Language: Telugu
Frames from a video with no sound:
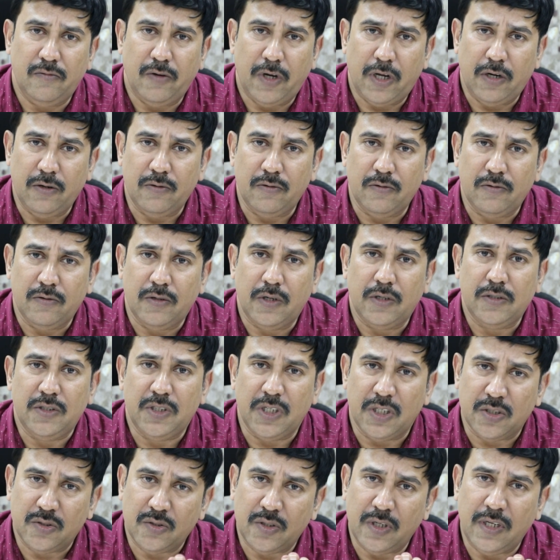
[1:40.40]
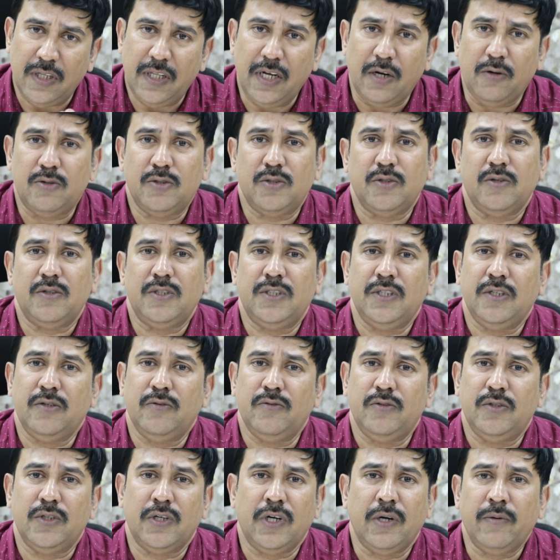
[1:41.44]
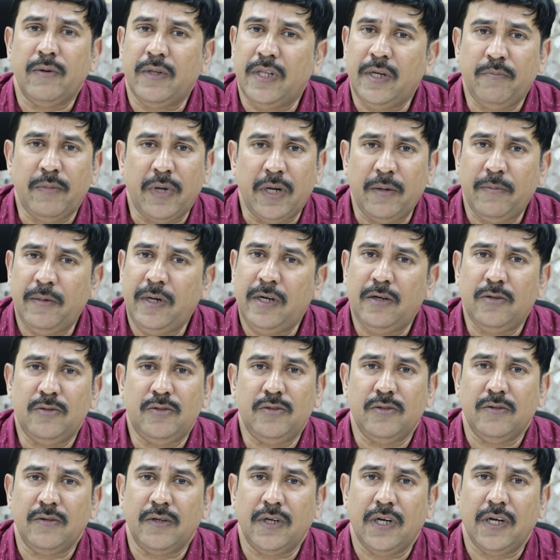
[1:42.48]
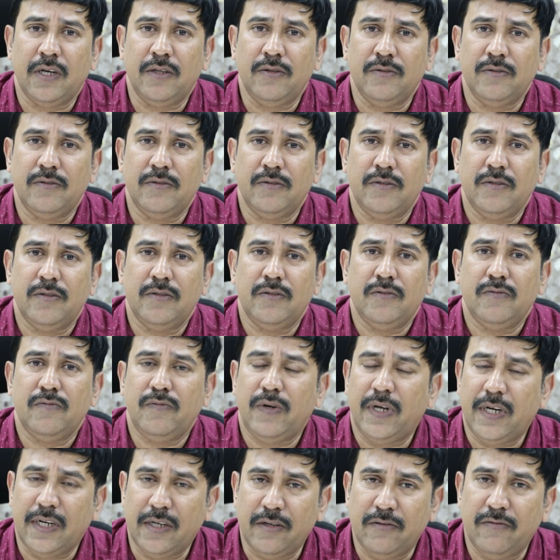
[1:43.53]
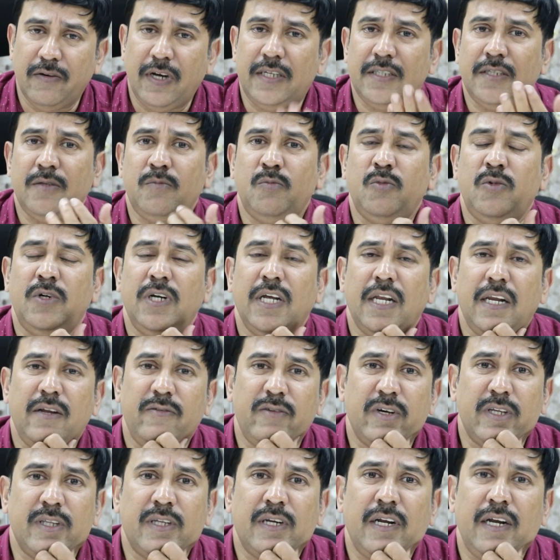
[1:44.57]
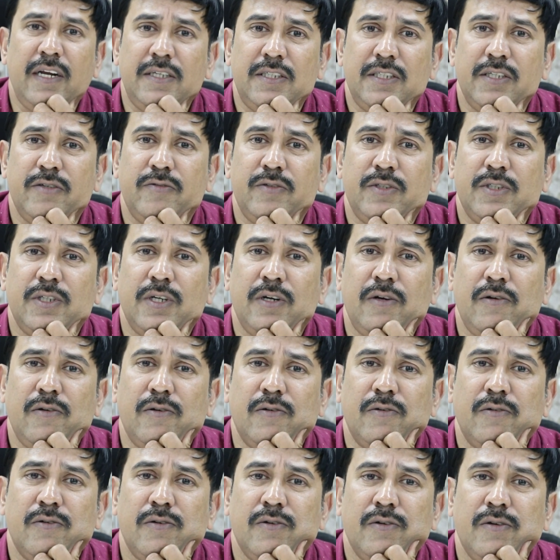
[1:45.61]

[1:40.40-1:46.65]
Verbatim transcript: వారు చేస్తున్నదే అవుట్సోర్సింగ్ ఉద్యోగం అదేం పర్మనెంట్ ఉద్యోగం కాదు వారికి ఇవ్వాల్సిన మూడు నెలల వేతనాలు ఇచ్చే విషయంలో